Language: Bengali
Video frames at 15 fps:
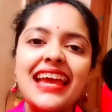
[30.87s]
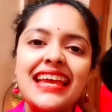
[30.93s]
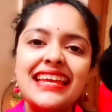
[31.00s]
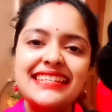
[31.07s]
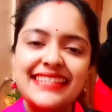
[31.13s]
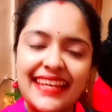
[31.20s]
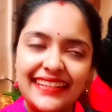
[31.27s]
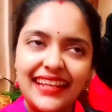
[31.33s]

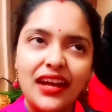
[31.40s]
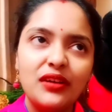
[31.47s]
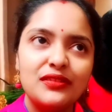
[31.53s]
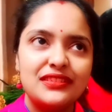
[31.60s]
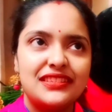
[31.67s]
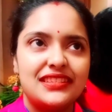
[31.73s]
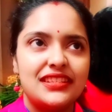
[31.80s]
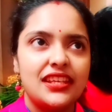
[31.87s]
সেটা
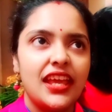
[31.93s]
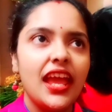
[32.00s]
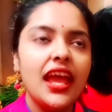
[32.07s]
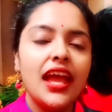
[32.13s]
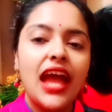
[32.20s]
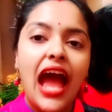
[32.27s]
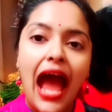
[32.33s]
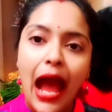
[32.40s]
হচ্ছে
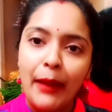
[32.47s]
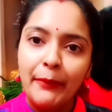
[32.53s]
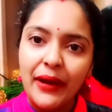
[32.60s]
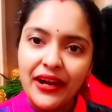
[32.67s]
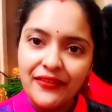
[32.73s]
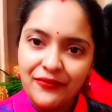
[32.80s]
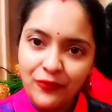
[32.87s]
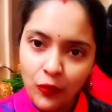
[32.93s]

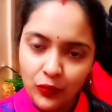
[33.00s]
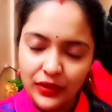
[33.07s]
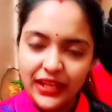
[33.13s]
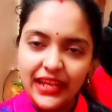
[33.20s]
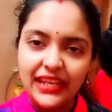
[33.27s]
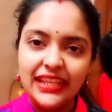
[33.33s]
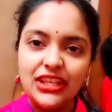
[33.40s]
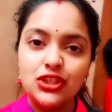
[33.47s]
আমার
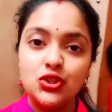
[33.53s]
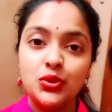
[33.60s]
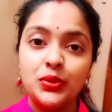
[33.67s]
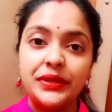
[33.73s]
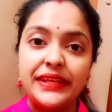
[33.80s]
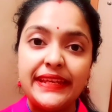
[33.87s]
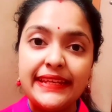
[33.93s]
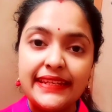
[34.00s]
ফোনের কিছু
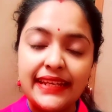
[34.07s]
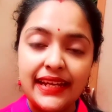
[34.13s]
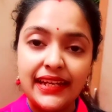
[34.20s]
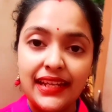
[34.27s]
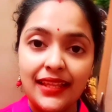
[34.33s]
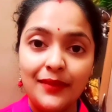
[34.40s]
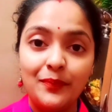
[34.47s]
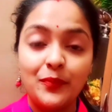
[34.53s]

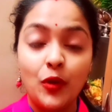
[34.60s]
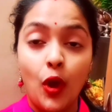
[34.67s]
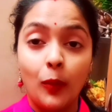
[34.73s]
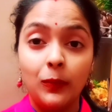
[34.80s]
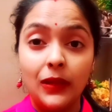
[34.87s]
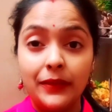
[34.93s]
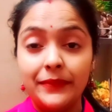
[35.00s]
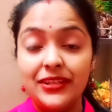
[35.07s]
ইন্টারনাল
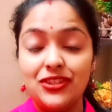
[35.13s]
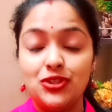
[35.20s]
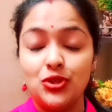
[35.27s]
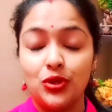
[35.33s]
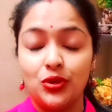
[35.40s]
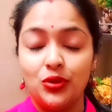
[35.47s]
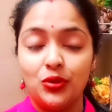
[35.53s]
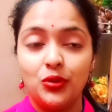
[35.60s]
প্রবলেমের
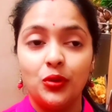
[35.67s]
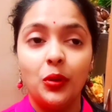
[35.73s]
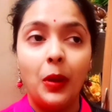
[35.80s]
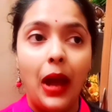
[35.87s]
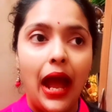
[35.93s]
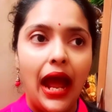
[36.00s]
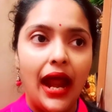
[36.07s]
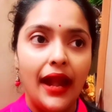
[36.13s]
জন্য
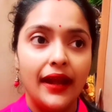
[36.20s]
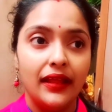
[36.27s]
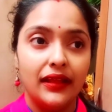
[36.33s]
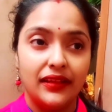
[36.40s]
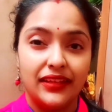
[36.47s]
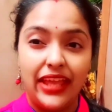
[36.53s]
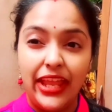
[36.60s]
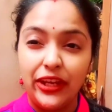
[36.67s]
আর
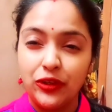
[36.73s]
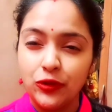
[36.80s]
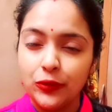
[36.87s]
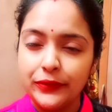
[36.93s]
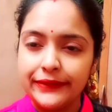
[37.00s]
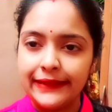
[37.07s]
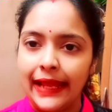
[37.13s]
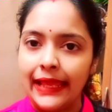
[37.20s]
একটু
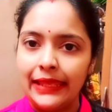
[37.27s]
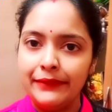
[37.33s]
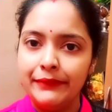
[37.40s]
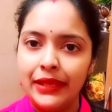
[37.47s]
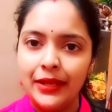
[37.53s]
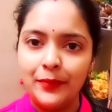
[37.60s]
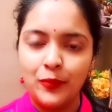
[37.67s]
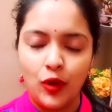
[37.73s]

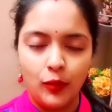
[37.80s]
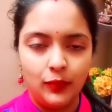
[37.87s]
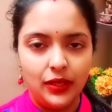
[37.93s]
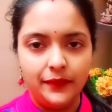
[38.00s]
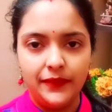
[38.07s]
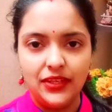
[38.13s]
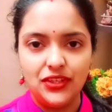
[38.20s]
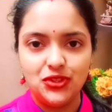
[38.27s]
টাইমের
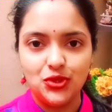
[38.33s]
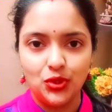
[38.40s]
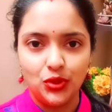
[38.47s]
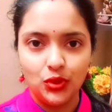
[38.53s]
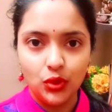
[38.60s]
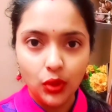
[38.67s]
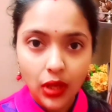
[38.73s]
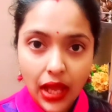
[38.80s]
প্রবলেমের জন্য
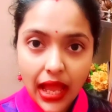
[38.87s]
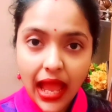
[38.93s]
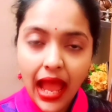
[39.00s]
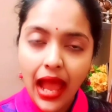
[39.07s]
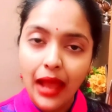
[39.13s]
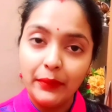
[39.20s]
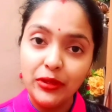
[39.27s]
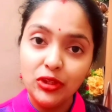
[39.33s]

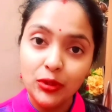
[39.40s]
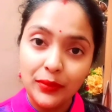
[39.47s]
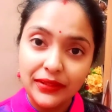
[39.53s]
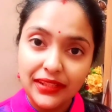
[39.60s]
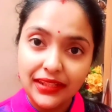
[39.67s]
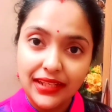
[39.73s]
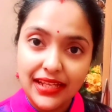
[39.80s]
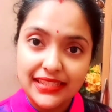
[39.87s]
আমি
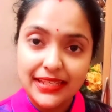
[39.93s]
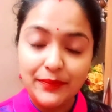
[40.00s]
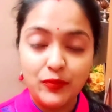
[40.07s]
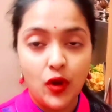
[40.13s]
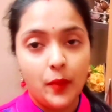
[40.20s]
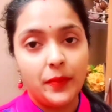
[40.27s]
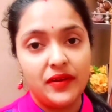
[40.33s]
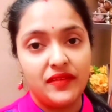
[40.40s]
তোমাদের কাছে
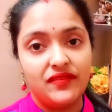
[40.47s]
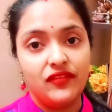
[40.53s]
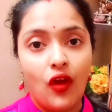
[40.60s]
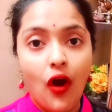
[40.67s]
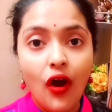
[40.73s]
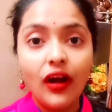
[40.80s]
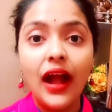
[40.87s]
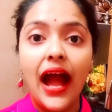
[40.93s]
প্রপার
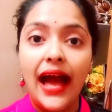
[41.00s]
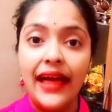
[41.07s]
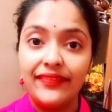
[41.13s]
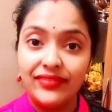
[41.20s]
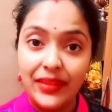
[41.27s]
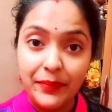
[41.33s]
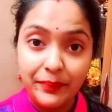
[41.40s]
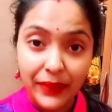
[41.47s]
ব্লগ
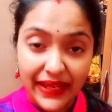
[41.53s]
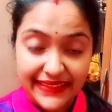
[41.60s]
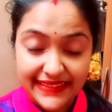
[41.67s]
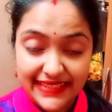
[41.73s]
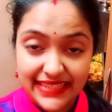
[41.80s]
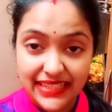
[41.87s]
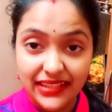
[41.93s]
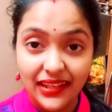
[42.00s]
আনতে
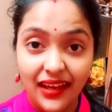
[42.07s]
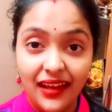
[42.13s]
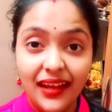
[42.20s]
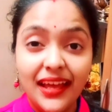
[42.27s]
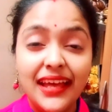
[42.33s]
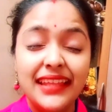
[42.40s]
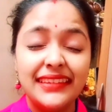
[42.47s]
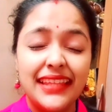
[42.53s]
পারছি না
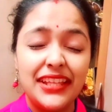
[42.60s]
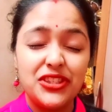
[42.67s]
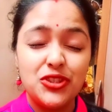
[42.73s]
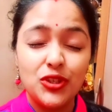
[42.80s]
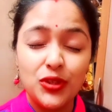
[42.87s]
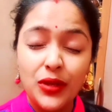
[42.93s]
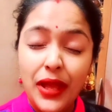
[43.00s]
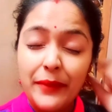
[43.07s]
তার
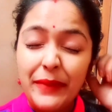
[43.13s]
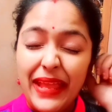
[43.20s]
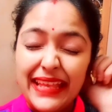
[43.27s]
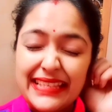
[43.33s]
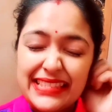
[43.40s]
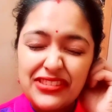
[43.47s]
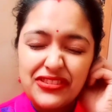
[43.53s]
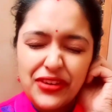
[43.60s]
জন্য আই এম
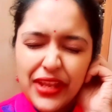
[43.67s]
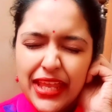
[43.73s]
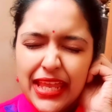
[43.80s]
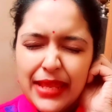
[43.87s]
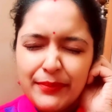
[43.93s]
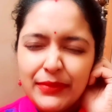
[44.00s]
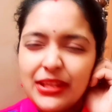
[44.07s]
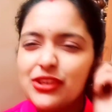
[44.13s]

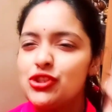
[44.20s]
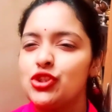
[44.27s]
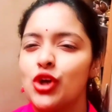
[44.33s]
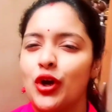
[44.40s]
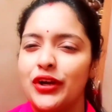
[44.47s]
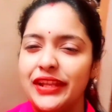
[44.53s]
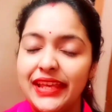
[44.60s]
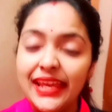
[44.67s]
এক্সট্রিমলি
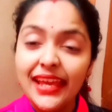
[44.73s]
সরি